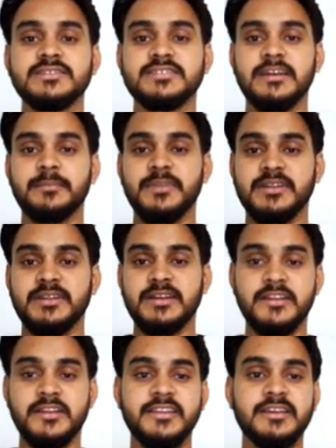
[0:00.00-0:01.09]
श्यामपट
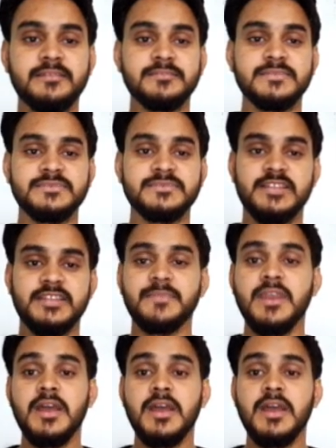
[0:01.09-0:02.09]
कार्य ठीक है चलिए